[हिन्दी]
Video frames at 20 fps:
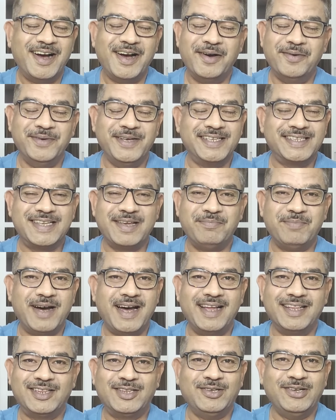अब इसके
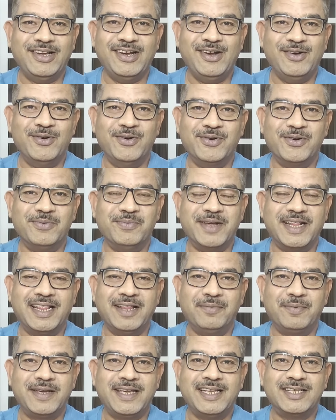बाद तो इन लोगों को
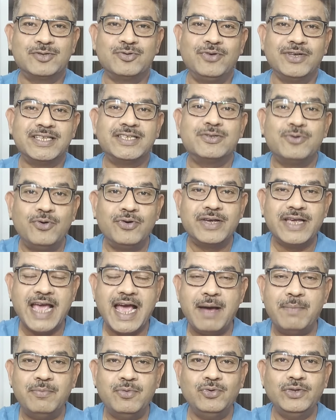मतलब किसको इसको
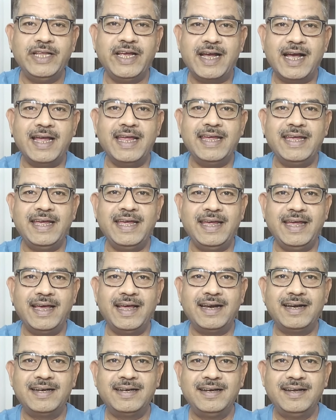क्या मुंह दिखाएंगे
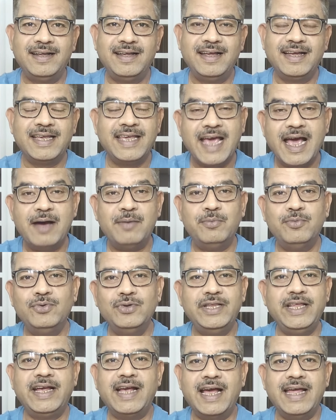यार क्या
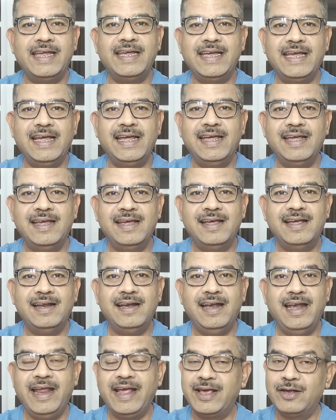मुंह दिखाएंगे
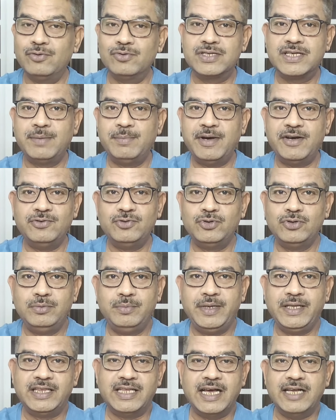लेकिन उसके बावजूद
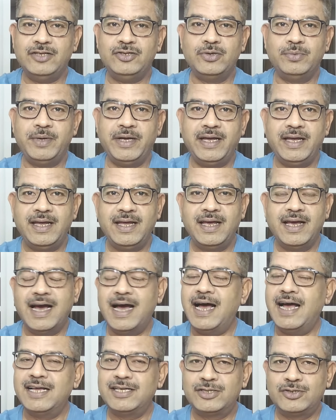भी ताज्जुब है
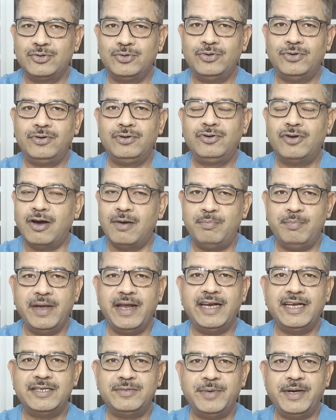आज तो टॉप
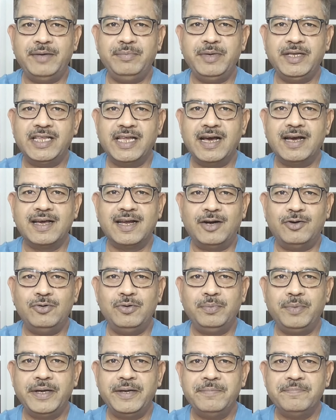मैनेजमेंट भी था
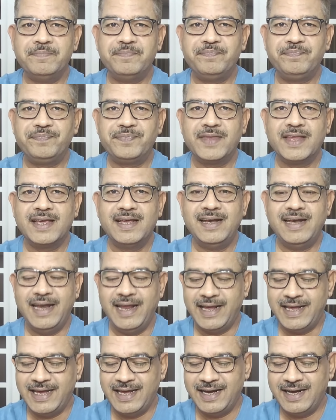ग्राउंड पे
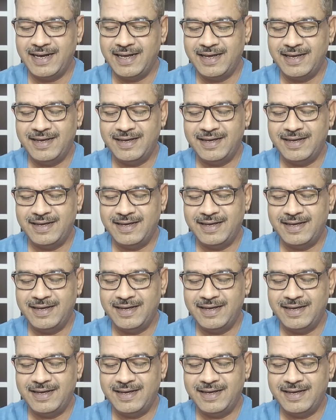लेकिन